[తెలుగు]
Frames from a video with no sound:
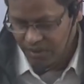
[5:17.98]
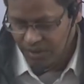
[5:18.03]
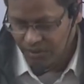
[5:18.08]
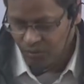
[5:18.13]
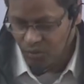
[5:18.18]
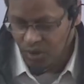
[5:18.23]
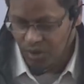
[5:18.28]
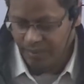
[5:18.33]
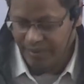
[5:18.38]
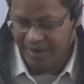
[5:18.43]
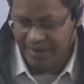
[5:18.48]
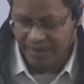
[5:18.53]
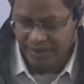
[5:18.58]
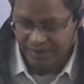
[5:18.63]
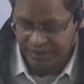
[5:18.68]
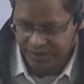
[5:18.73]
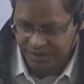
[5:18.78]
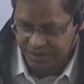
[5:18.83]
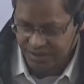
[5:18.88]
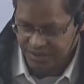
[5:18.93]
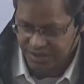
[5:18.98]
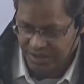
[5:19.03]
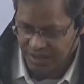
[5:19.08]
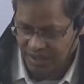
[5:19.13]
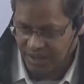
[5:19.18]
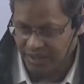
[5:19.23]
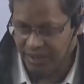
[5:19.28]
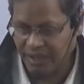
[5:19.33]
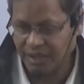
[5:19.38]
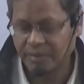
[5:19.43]
ఒక బ్యాంక్ అయితే చేశారు
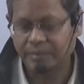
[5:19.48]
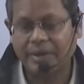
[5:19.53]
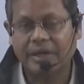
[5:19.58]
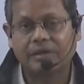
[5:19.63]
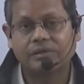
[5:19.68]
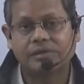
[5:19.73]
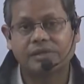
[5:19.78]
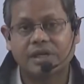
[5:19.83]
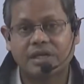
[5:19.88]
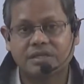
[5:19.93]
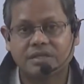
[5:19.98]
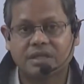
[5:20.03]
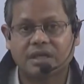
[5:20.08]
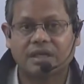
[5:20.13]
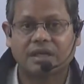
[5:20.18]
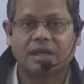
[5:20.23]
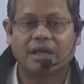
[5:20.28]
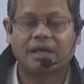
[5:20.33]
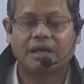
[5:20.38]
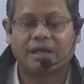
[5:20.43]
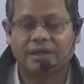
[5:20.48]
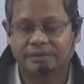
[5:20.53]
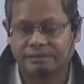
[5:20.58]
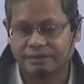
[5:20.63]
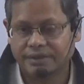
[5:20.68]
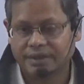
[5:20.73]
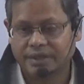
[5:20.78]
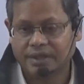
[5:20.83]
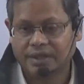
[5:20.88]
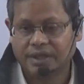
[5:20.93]
కానీ ఎన్ని బ్యాంకులు చేస్తారు ఇలాగా
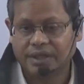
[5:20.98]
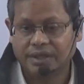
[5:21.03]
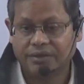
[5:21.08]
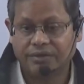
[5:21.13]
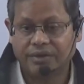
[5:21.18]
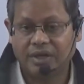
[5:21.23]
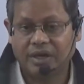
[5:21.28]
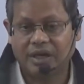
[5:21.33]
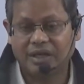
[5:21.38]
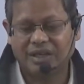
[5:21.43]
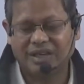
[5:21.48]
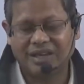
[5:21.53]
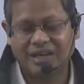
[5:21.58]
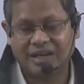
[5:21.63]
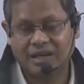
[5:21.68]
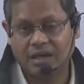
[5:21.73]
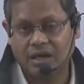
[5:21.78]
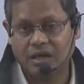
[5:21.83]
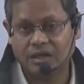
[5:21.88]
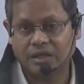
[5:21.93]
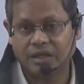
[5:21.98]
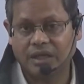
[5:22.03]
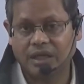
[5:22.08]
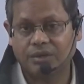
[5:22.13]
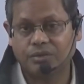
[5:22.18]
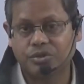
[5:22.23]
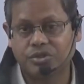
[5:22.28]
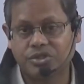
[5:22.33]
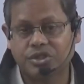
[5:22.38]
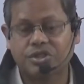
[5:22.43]
ఇవి కా ఇలా కా ఇలా
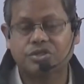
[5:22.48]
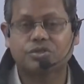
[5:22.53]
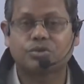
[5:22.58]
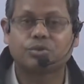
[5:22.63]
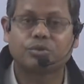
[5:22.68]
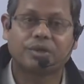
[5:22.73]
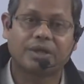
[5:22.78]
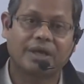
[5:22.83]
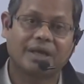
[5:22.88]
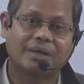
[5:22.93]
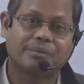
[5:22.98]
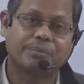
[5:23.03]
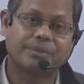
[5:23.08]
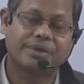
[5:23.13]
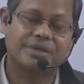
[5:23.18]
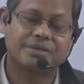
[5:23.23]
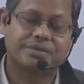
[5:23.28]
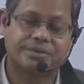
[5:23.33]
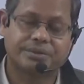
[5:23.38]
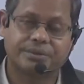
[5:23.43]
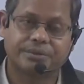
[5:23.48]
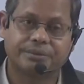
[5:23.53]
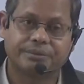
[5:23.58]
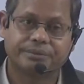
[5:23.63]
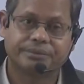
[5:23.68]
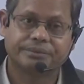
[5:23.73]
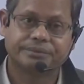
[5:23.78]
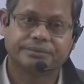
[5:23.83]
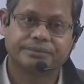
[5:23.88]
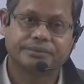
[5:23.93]
వచ్చేస్తుంటే ఎన్పిఎస్
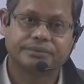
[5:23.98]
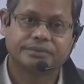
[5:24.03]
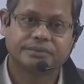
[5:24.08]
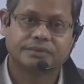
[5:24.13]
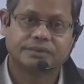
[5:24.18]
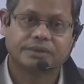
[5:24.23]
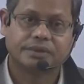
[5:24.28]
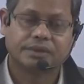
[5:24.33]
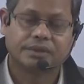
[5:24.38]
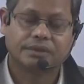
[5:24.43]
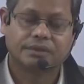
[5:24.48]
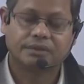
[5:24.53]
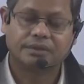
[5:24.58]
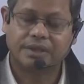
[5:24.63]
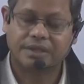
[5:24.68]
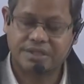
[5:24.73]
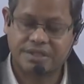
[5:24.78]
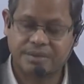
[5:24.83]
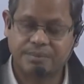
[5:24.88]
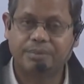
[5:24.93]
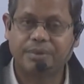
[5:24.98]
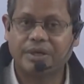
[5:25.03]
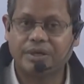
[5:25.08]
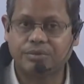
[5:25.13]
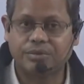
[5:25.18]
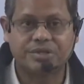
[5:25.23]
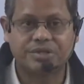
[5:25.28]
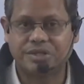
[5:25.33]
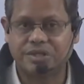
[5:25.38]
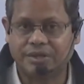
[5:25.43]
దట్స్ ఎ బిగ్
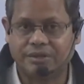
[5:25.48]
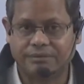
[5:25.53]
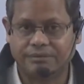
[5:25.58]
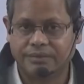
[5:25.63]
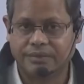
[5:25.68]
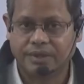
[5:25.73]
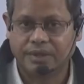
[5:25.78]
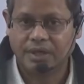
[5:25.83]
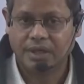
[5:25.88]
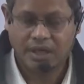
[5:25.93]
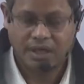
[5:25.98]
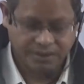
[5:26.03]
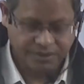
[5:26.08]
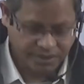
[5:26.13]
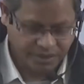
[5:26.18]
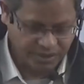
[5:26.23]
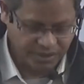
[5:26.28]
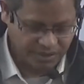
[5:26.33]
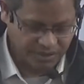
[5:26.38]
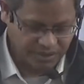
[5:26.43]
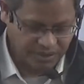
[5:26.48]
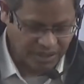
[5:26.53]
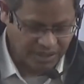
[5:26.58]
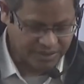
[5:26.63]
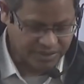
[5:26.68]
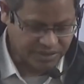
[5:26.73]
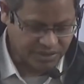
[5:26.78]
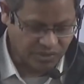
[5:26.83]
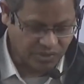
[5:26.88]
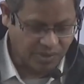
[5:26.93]
క్వశ్చన్ అది
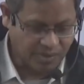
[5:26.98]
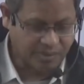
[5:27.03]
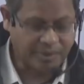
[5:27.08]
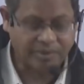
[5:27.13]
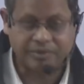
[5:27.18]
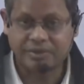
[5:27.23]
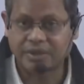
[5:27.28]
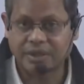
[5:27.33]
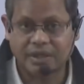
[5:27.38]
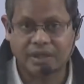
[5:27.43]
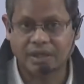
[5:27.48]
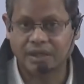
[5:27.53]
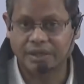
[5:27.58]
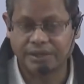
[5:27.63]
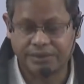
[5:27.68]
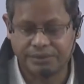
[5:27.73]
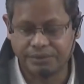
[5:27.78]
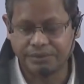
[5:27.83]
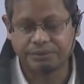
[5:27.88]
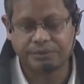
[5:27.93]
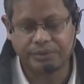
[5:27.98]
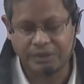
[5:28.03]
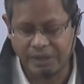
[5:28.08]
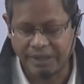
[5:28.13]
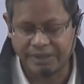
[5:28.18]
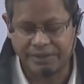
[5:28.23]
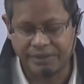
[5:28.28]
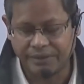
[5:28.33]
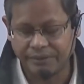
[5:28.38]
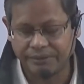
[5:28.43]
దానికి జవాబు ఎవరి దగ్గర లేదు
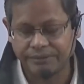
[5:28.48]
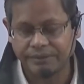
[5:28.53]
వదిలేద్దాం